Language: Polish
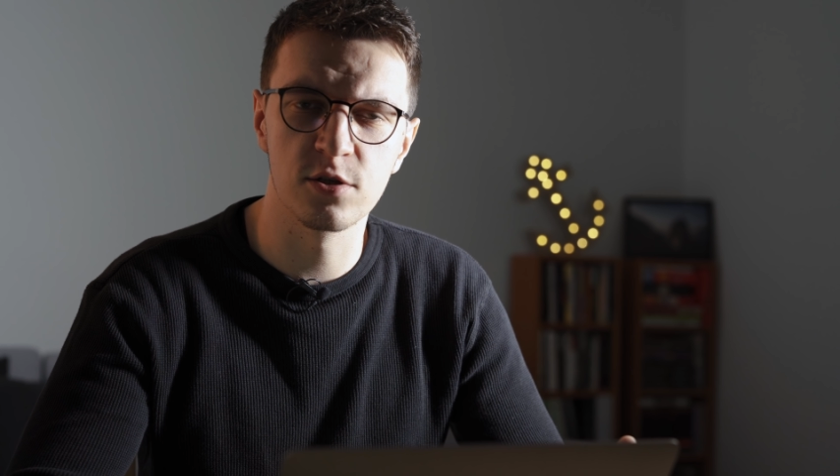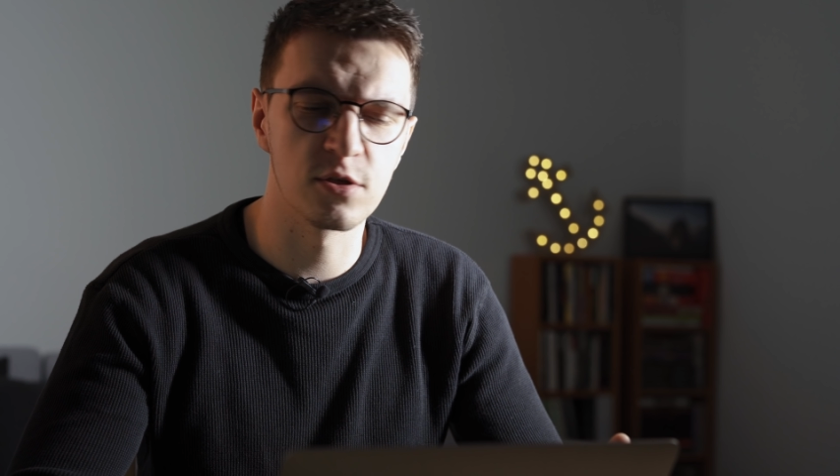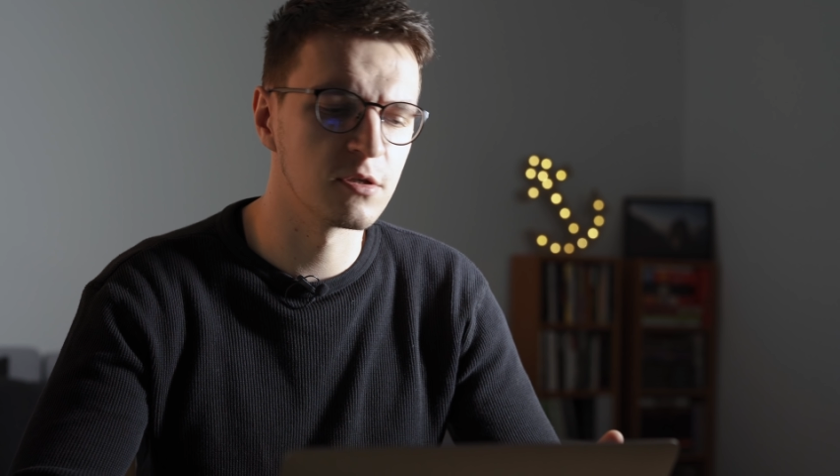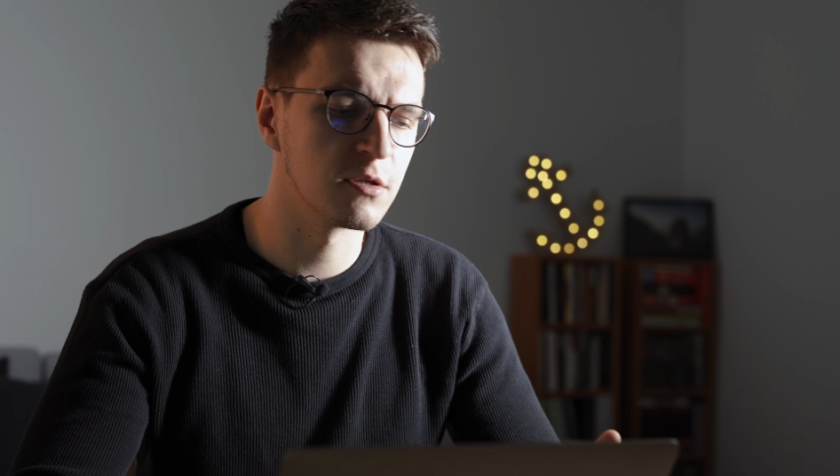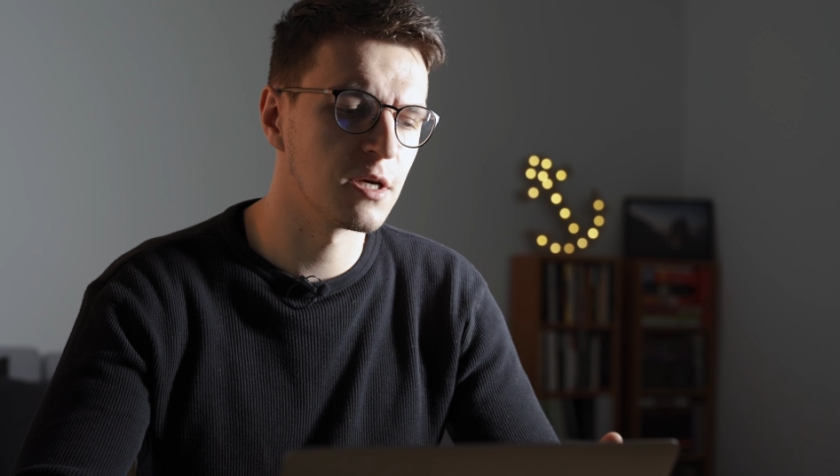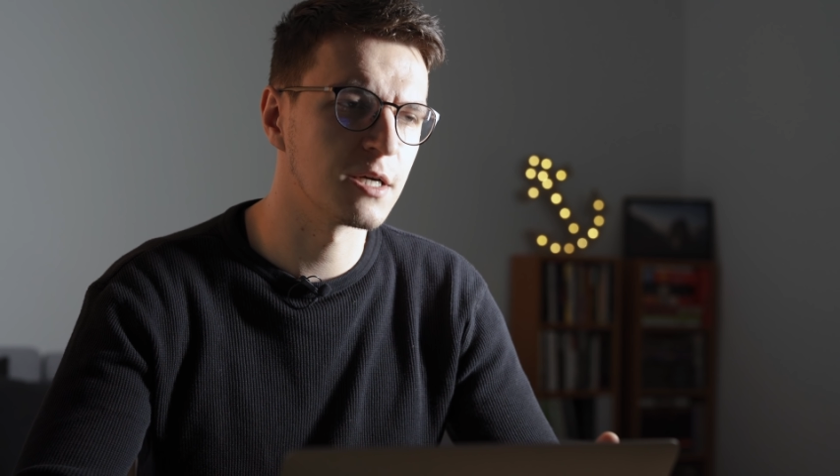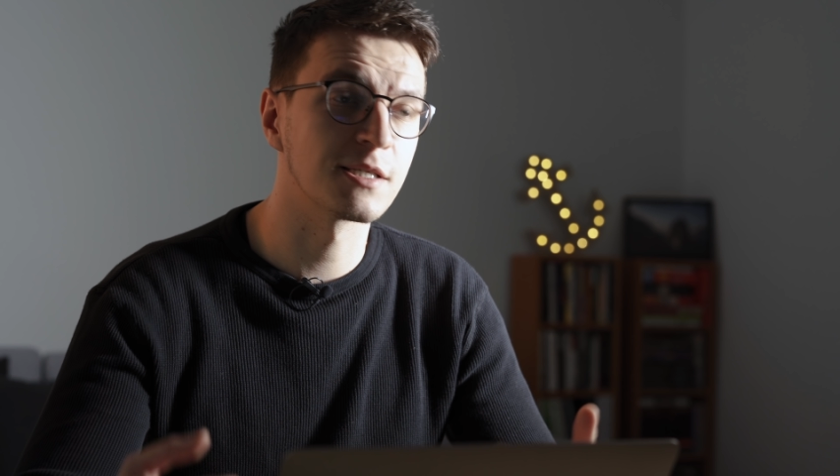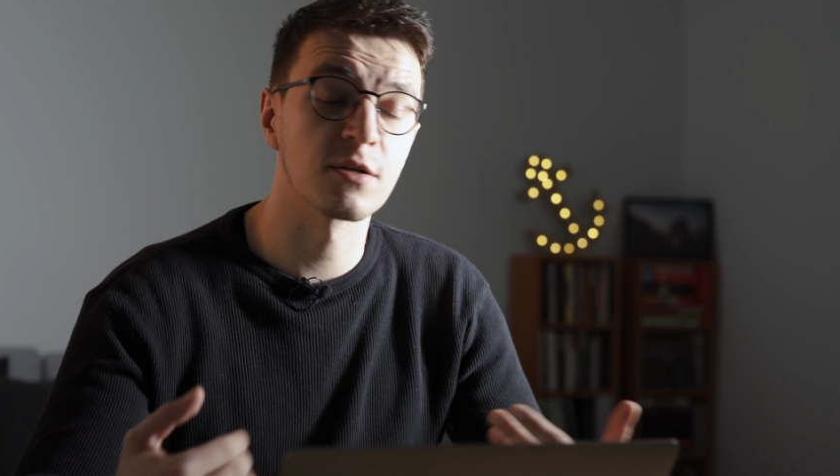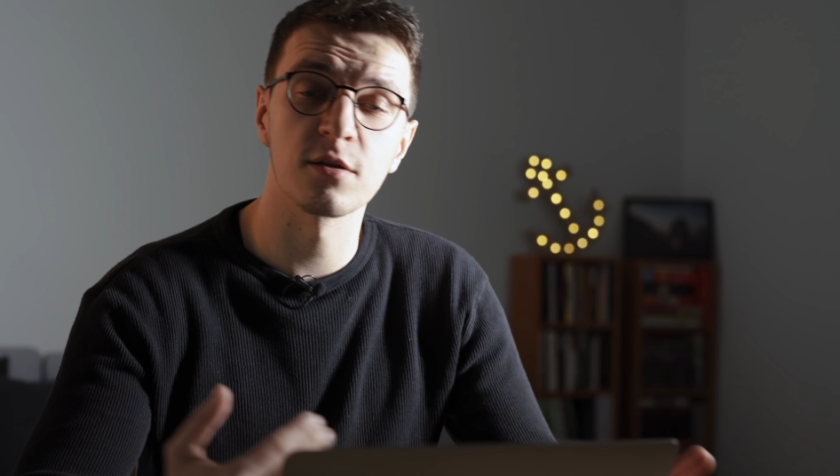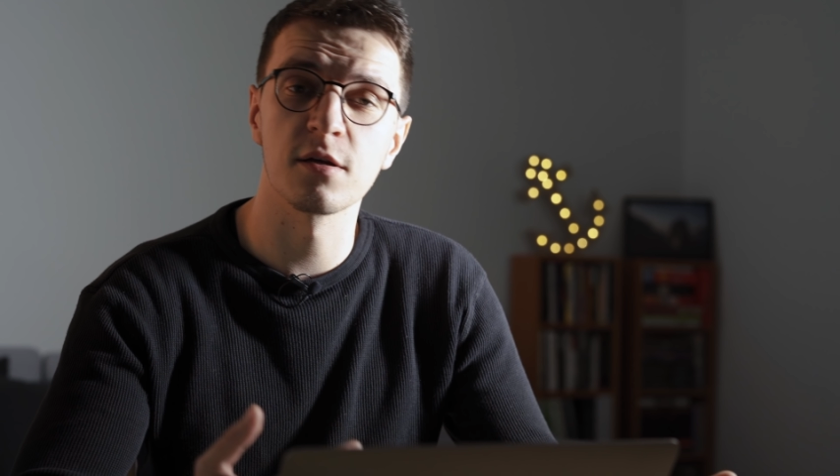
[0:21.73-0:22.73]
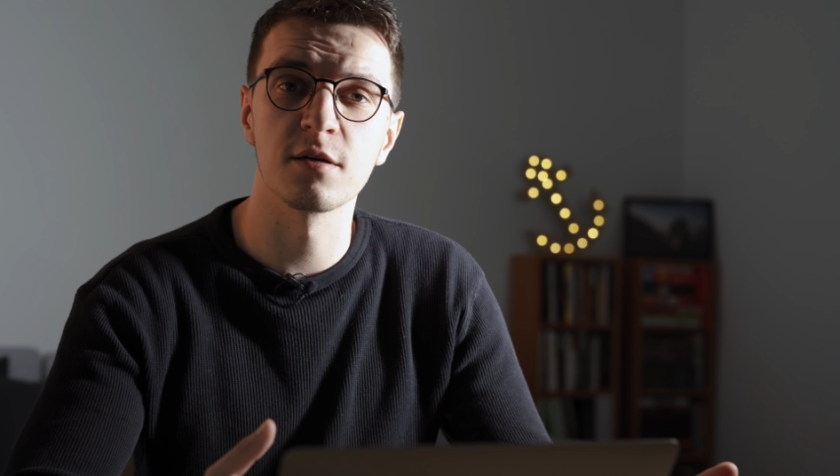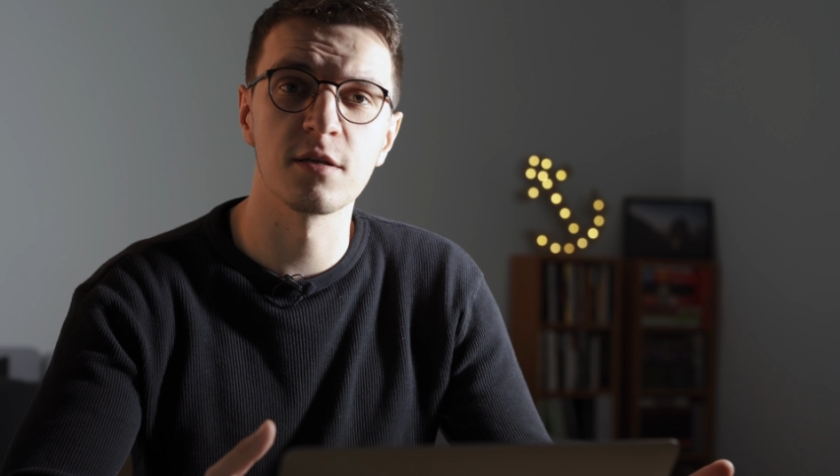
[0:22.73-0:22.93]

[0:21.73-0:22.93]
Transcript: czy na stronę